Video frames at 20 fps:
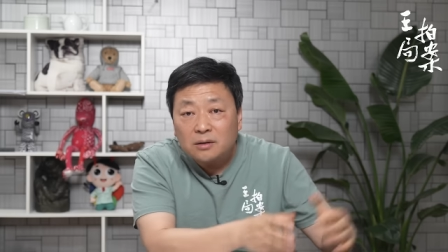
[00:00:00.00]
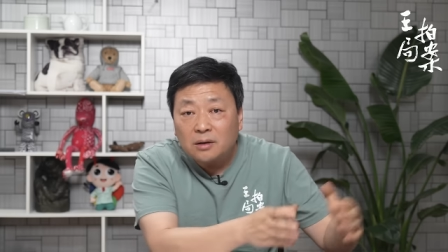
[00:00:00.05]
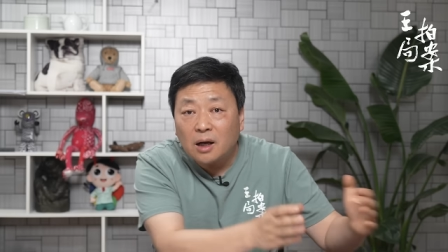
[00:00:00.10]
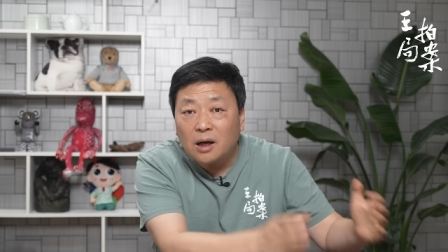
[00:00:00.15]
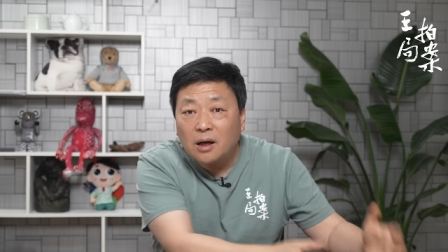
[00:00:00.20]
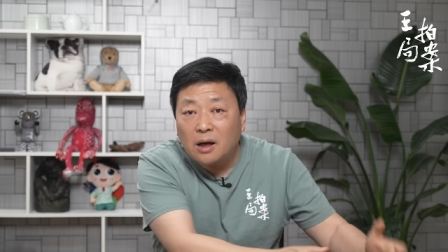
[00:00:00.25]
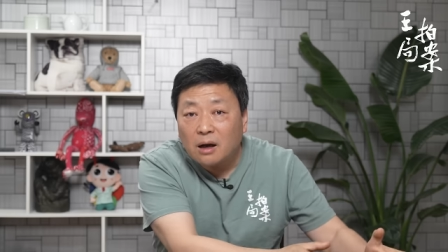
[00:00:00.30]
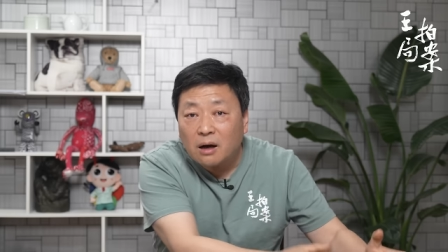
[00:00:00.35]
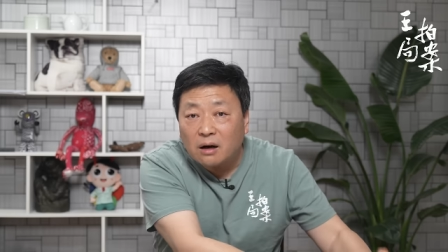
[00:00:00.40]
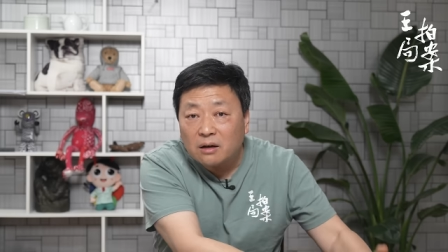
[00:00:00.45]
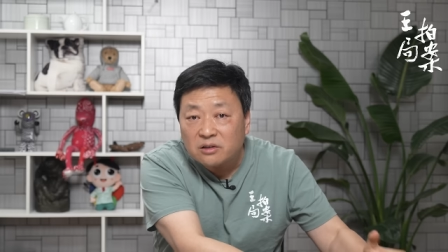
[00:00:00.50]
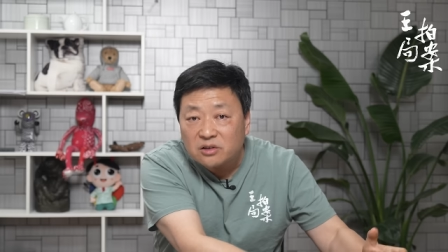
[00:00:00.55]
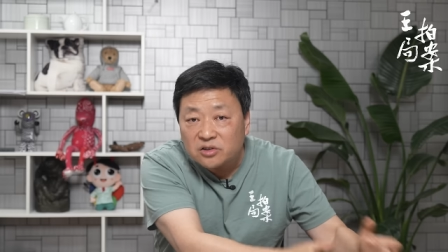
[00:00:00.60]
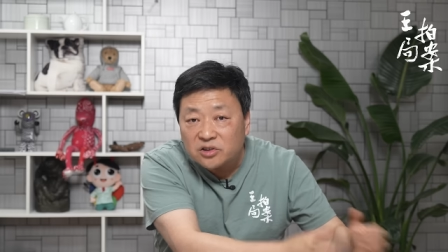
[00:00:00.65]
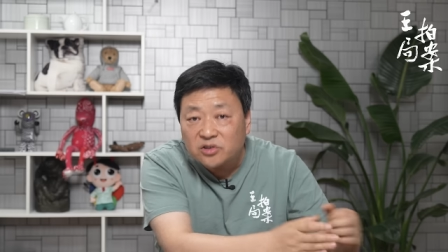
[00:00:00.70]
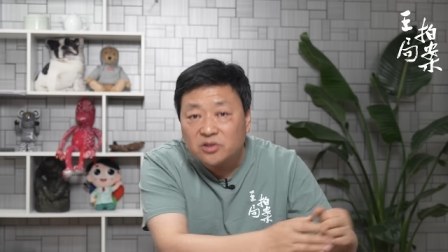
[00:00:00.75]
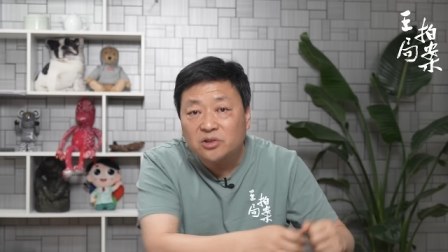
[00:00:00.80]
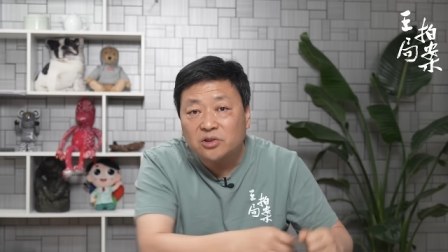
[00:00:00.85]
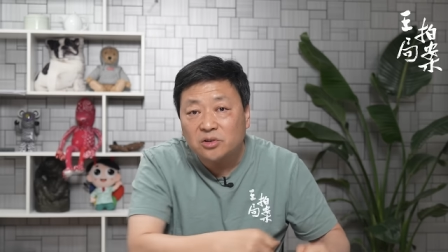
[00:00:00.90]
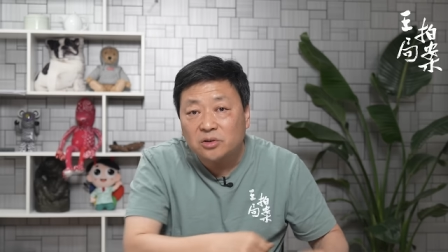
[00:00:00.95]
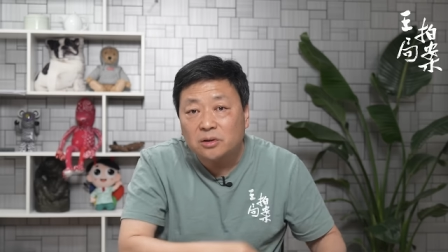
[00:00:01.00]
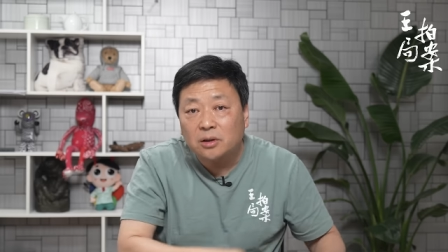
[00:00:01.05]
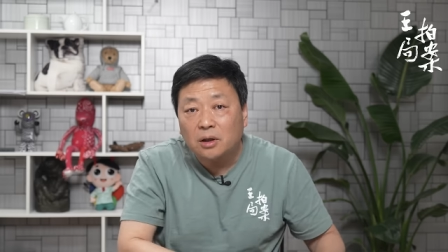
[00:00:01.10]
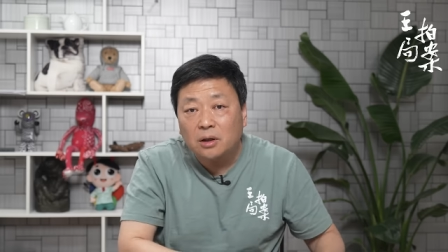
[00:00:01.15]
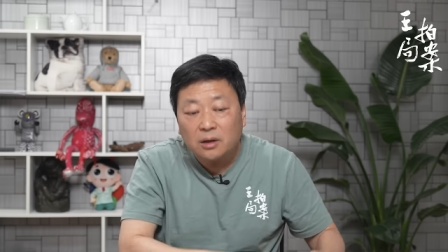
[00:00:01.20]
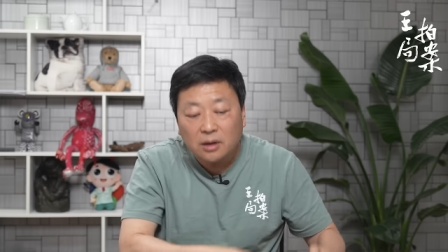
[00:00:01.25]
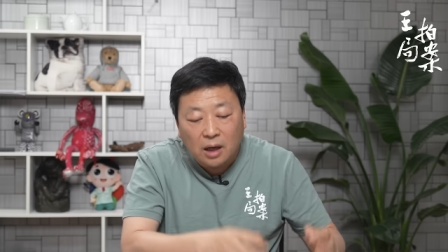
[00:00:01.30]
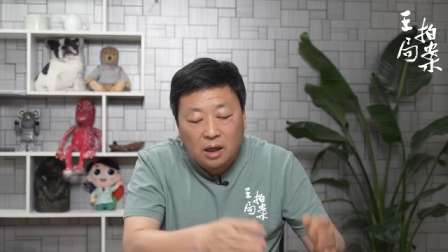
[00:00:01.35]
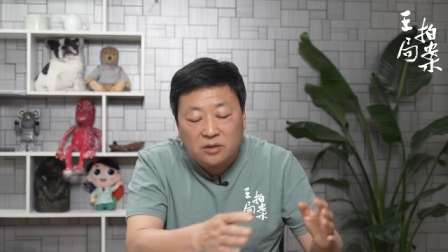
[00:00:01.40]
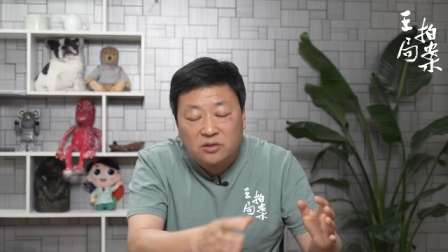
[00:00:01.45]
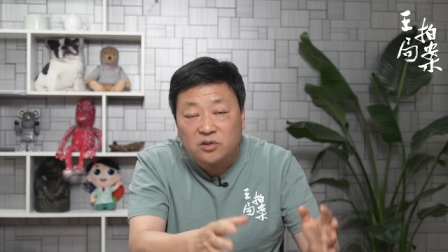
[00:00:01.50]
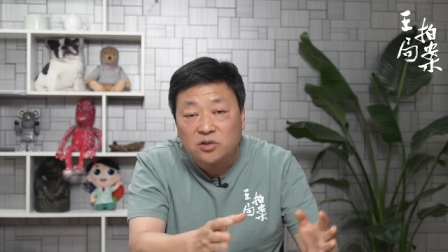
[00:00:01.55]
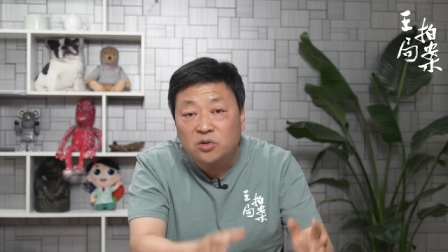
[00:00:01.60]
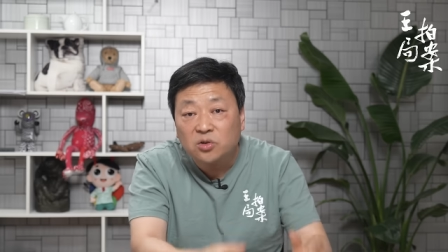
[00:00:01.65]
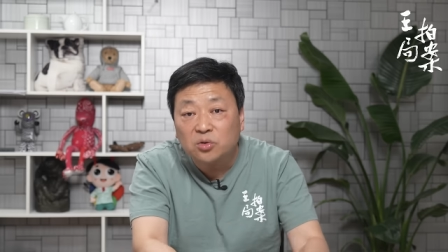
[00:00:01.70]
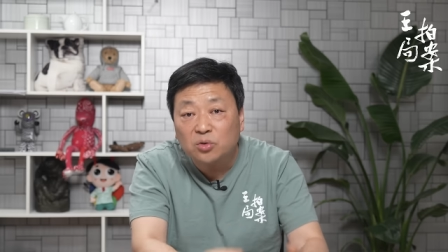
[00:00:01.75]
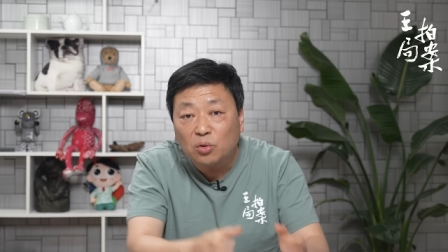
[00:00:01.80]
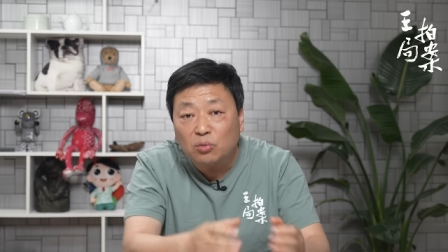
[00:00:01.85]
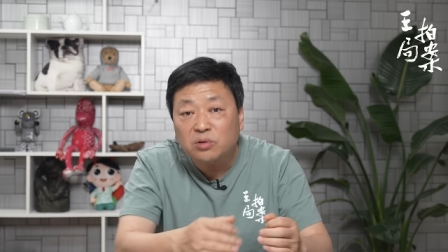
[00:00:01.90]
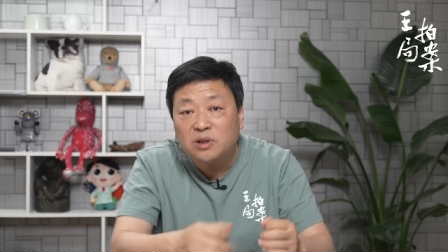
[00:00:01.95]
他看《二十四史》、看《资
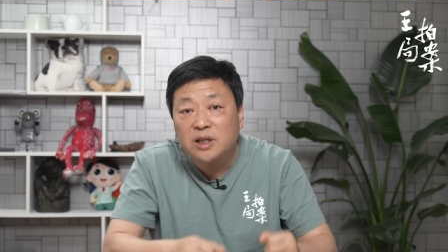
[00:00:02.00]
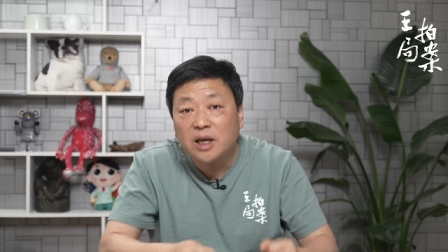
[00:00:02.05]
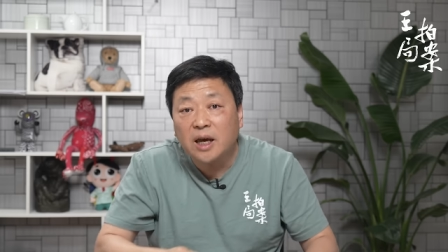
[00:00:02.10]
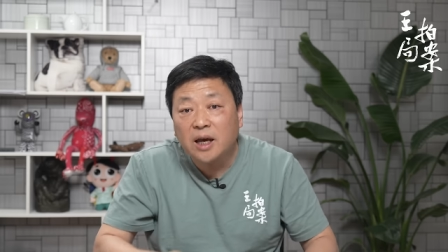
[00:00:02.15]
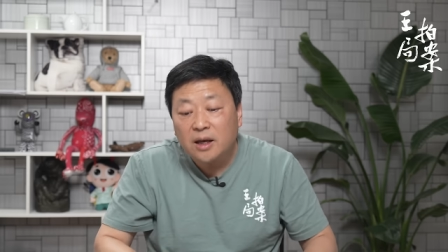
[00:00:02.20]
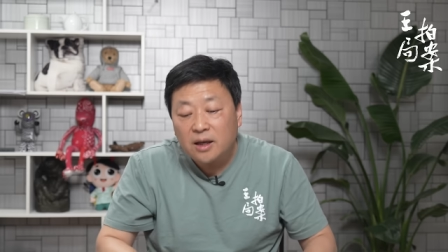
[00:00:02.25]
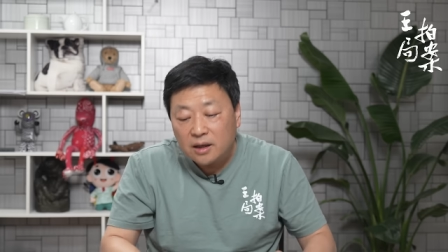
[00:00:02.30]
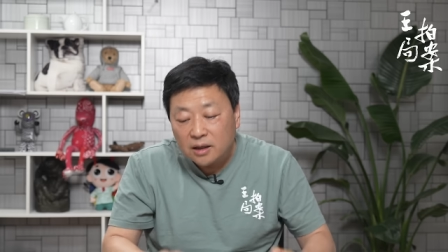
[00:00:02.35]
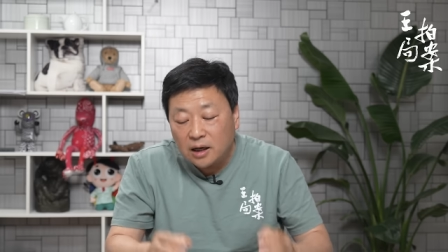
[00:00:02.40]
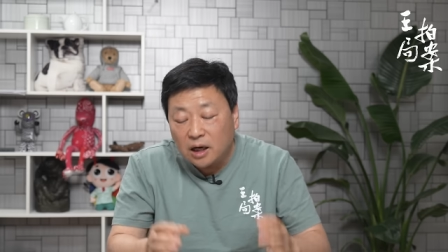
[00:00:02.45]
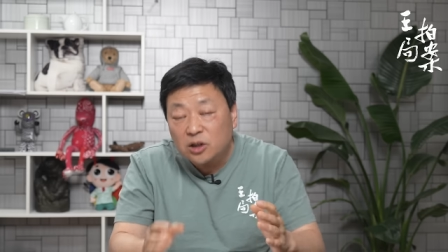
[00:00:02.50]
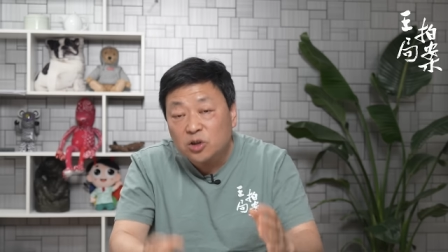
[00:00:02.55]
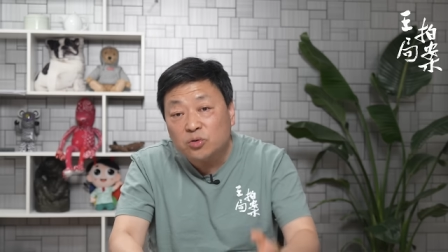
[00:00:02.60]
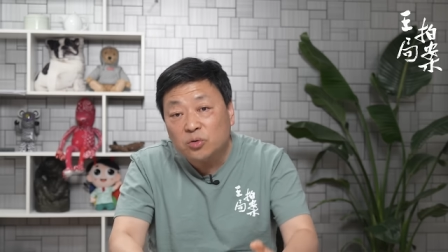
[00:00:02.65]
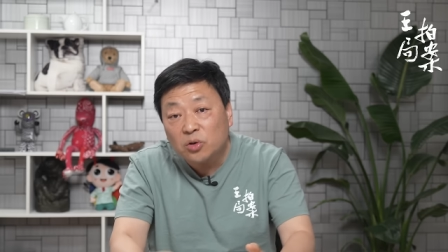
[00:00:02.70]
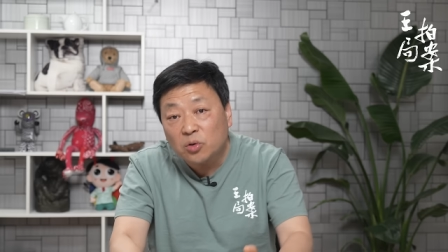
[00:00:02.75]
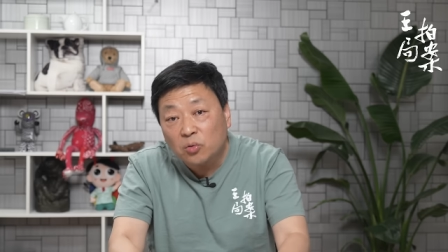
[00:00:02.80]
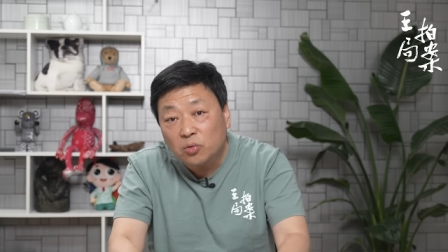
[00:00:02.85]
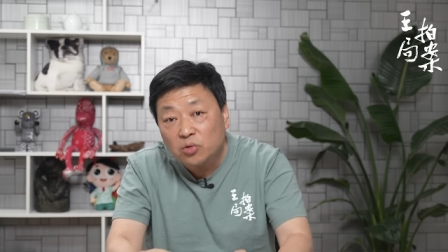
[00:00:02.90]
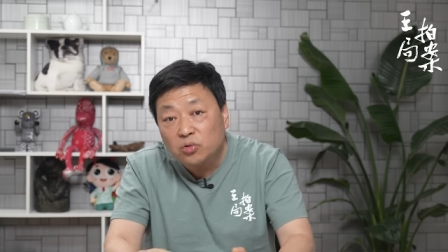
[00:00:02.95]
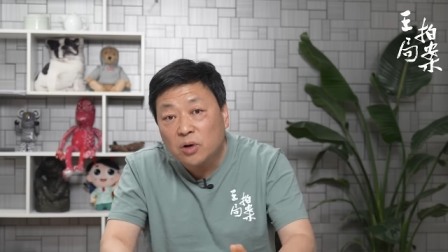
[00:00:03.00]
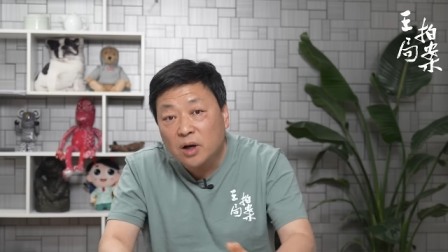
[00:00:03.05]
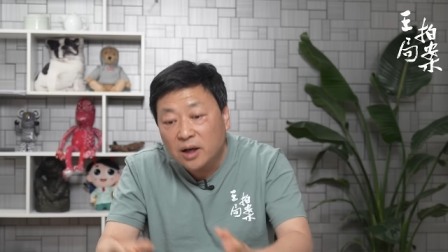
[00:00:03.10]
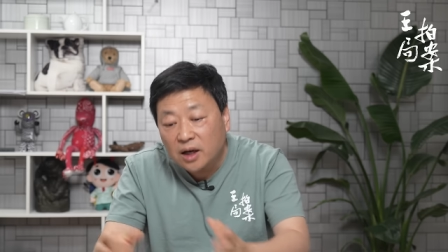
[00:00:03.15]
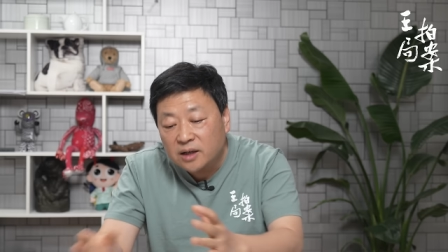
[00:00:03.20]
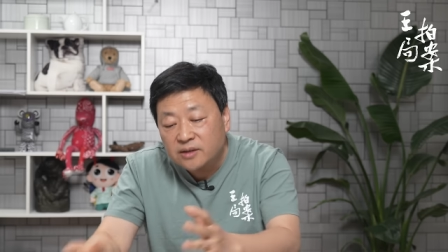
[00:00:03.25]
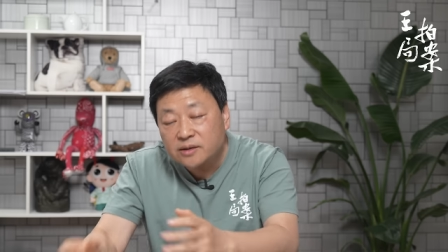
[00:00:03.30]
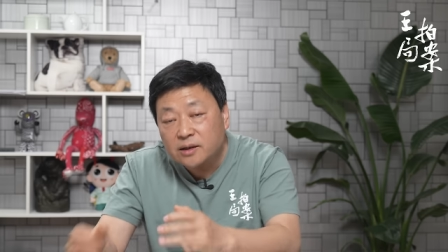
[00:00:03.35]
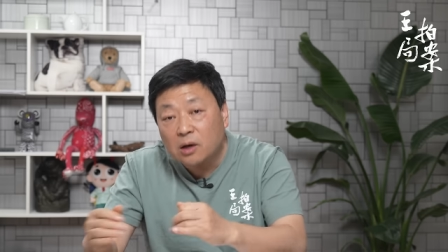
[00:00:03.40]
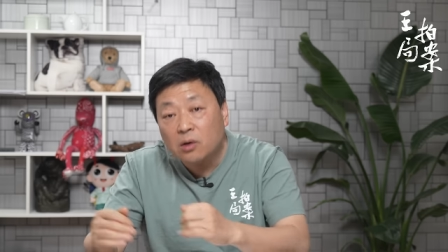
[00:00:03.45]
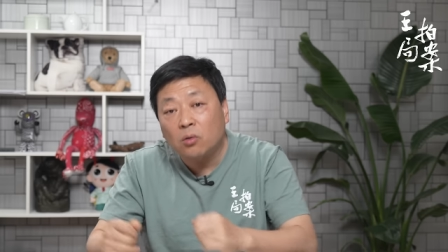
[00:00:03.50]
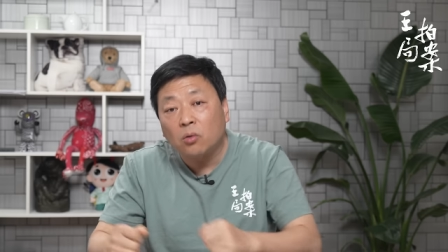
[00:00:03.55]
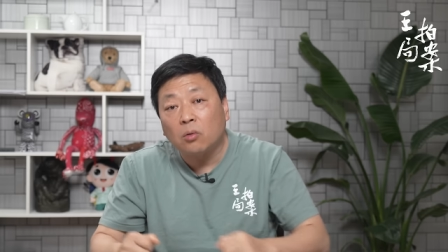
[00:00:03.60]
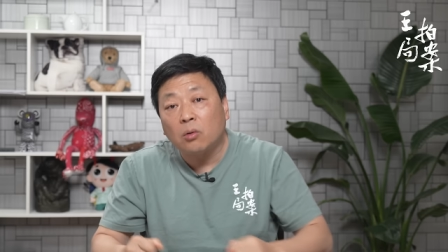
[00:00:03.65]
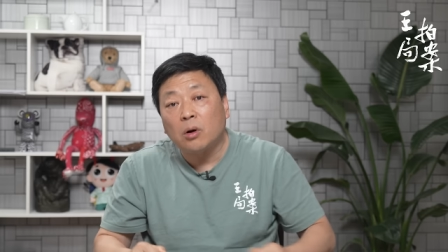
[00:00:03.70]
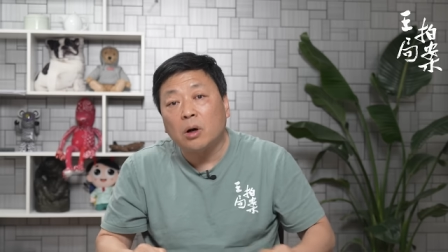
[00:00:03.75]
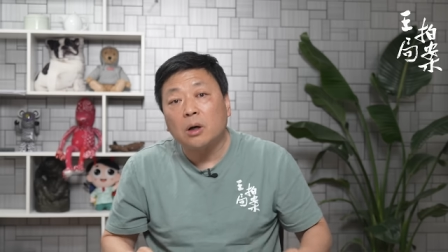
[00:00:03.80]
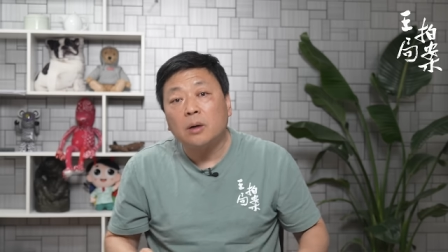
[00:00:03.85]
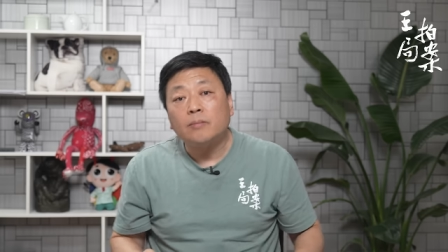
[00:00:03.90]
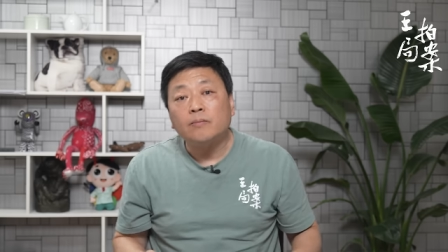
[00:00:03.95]
治通鉴》、看《水浒传》、看《三
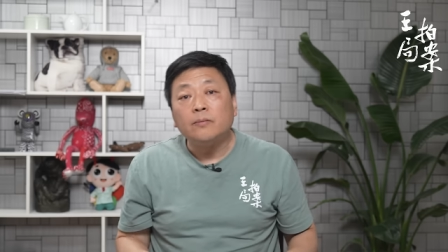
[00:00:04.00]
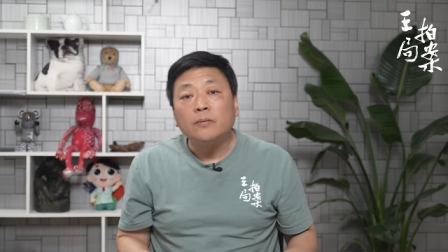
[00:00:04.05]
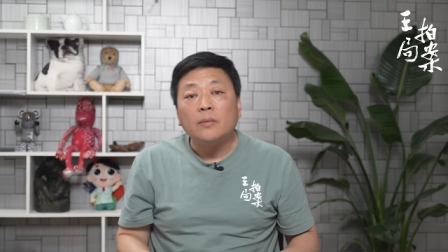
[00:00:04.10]
国》。